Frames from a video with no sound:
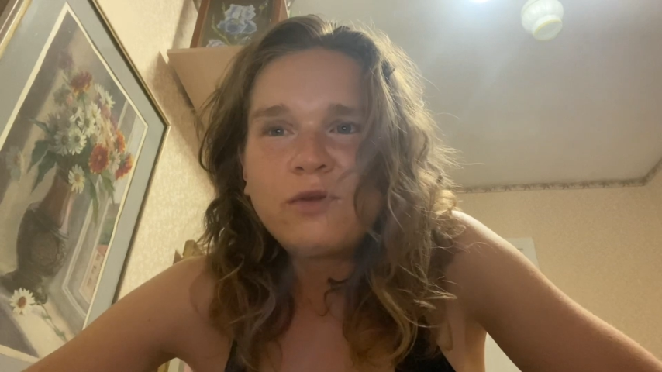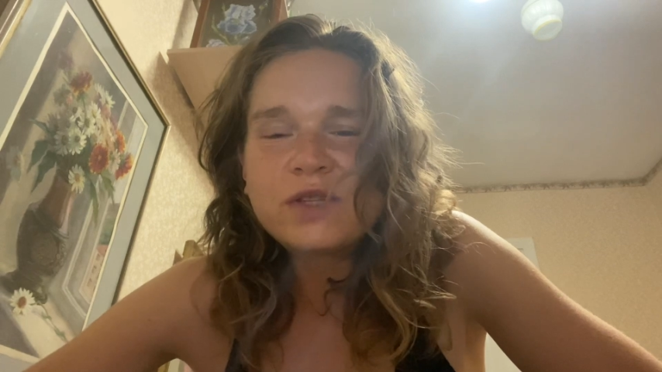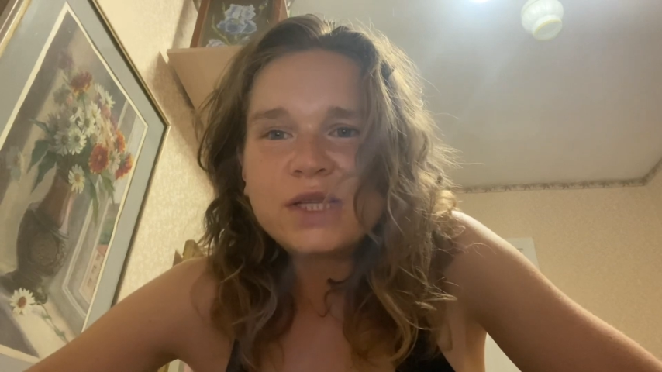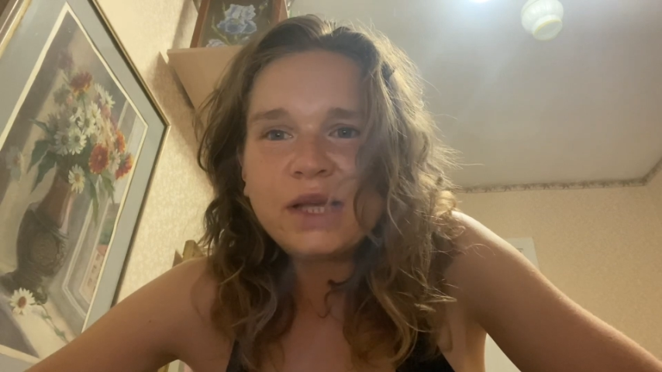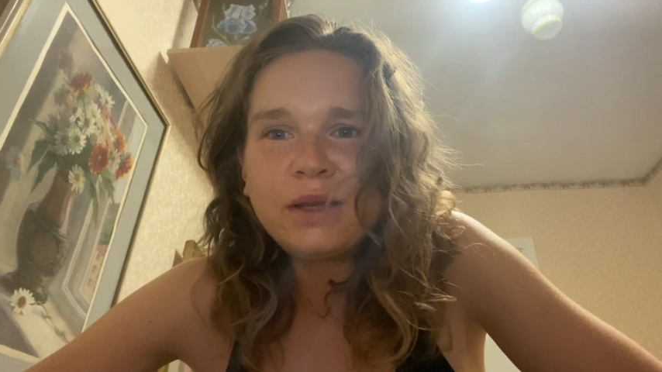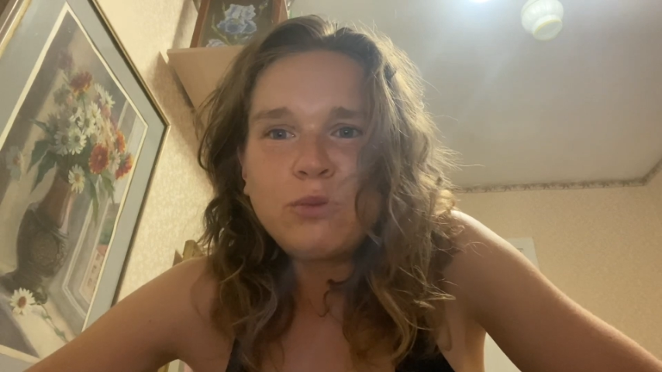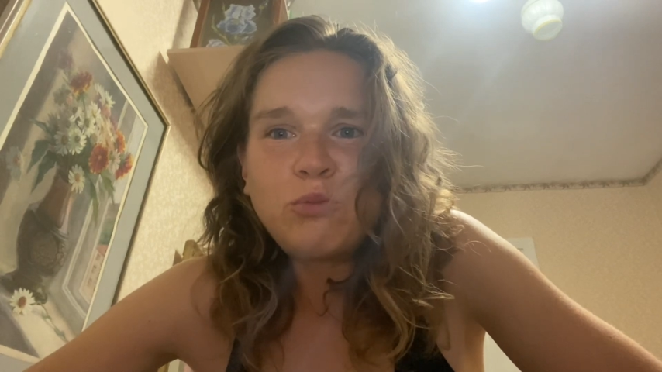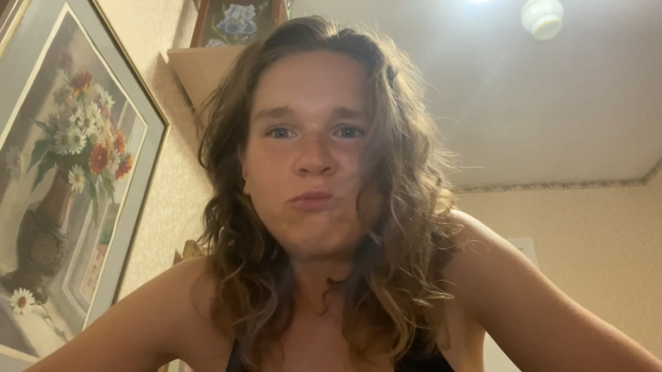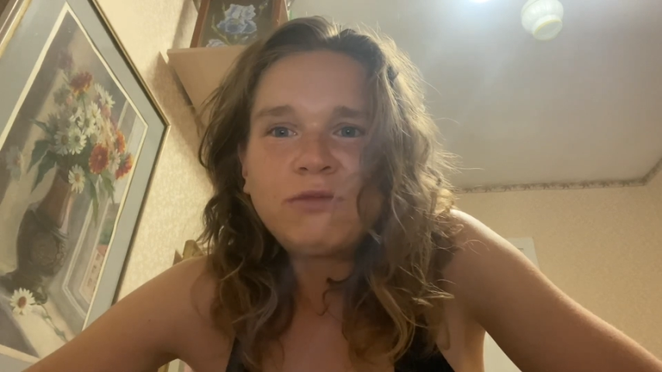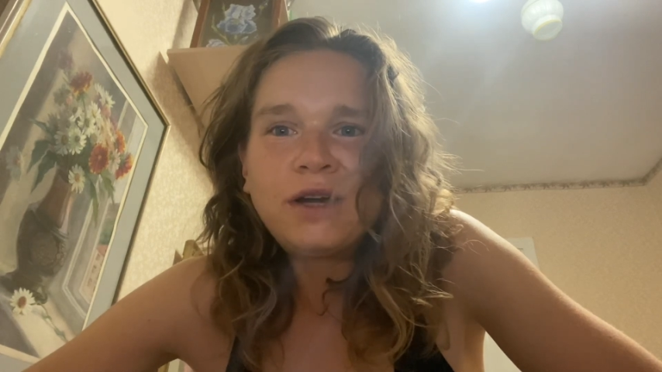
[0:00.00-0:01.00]
В
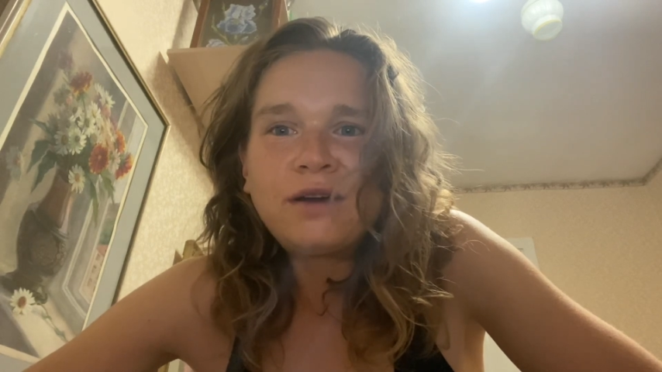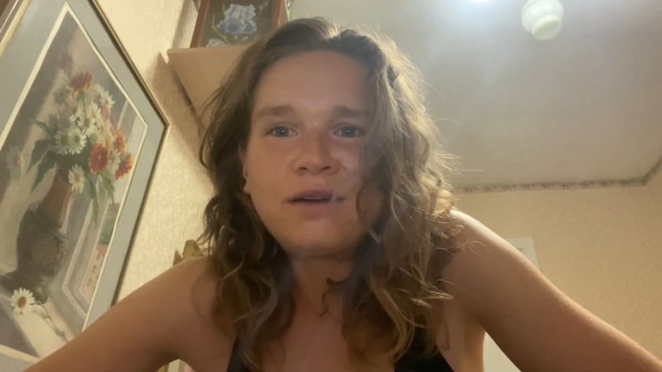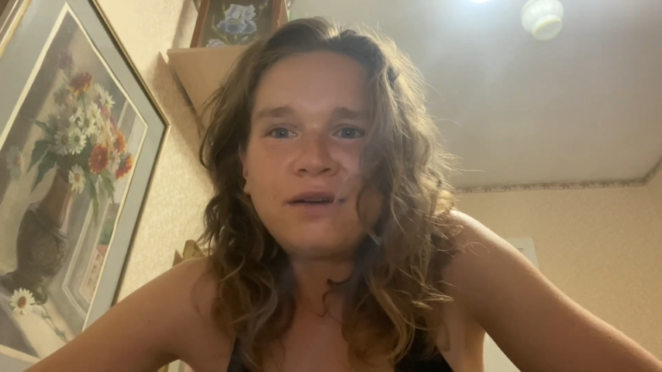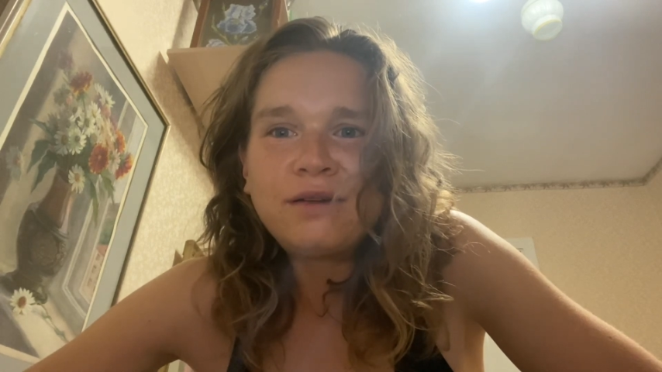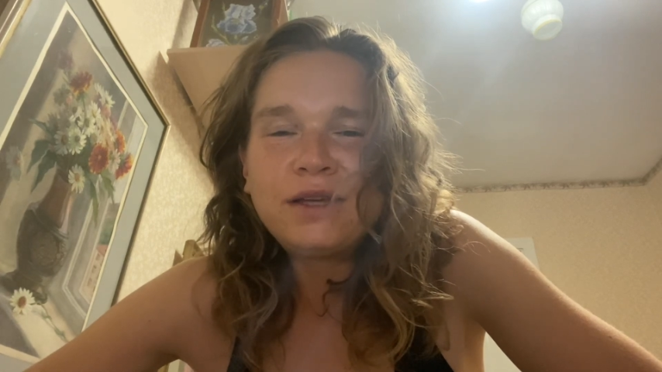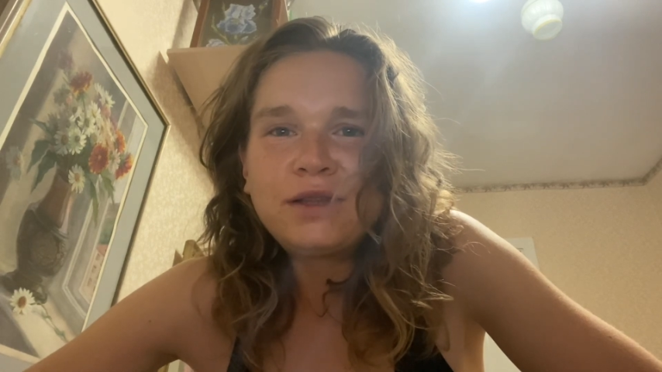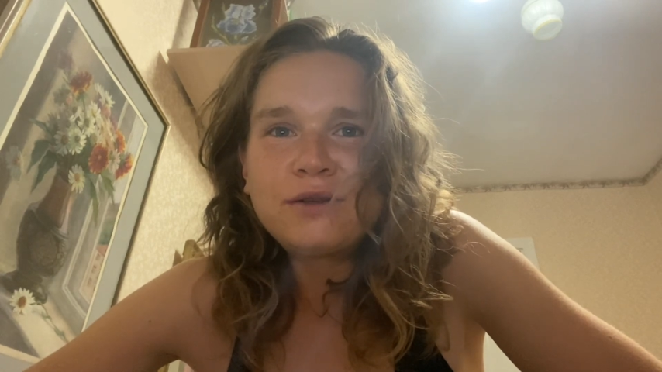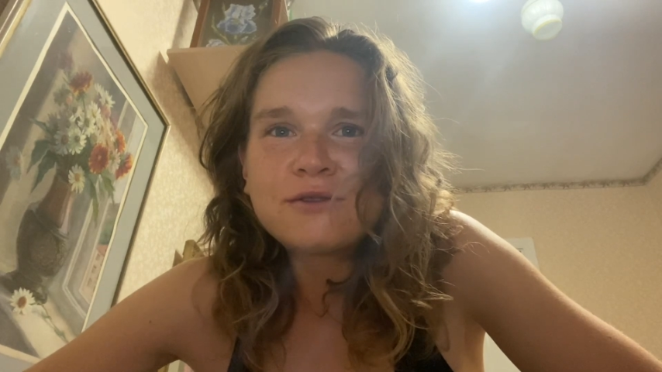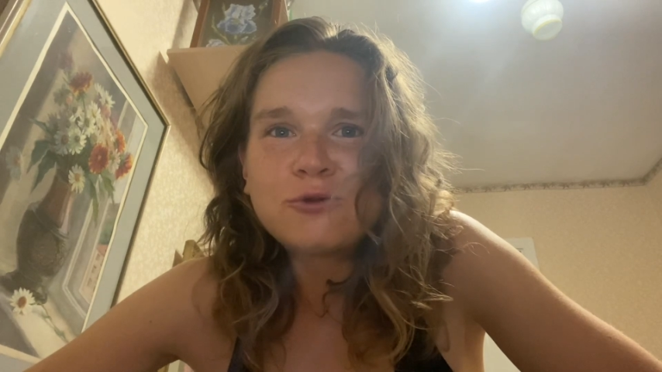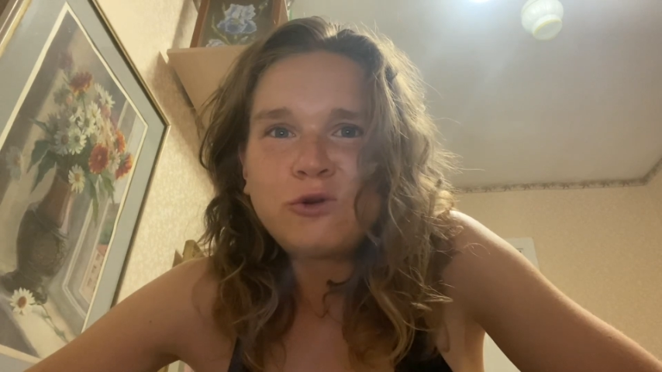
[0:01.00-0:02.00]
целом а,
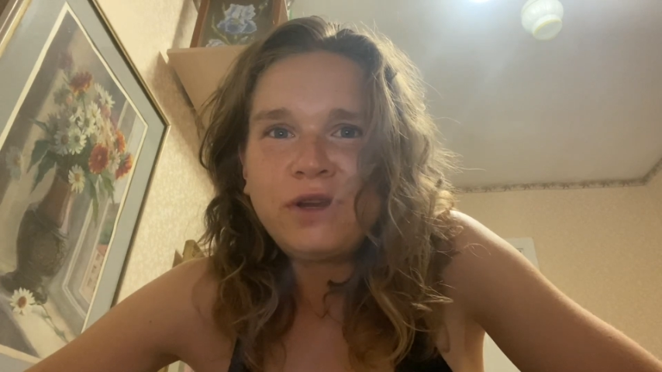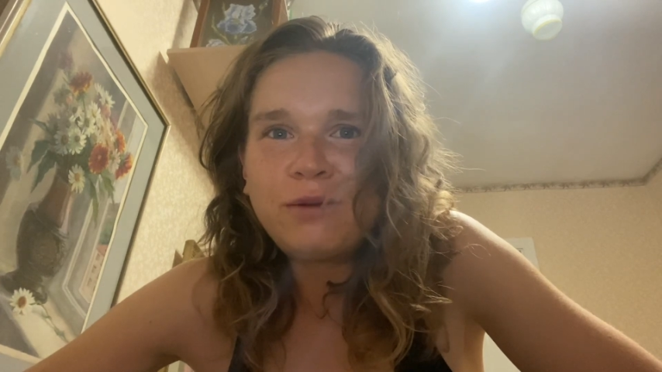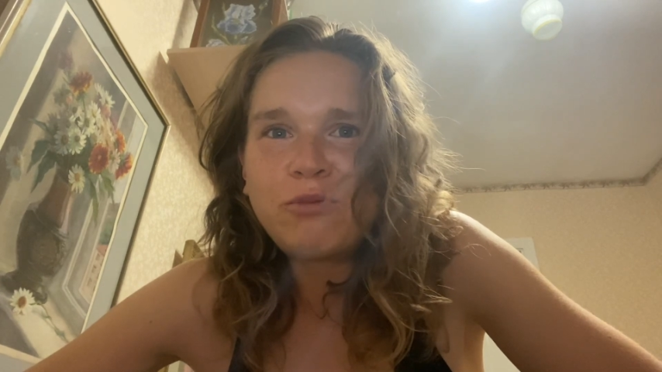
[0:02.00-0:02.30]
эта история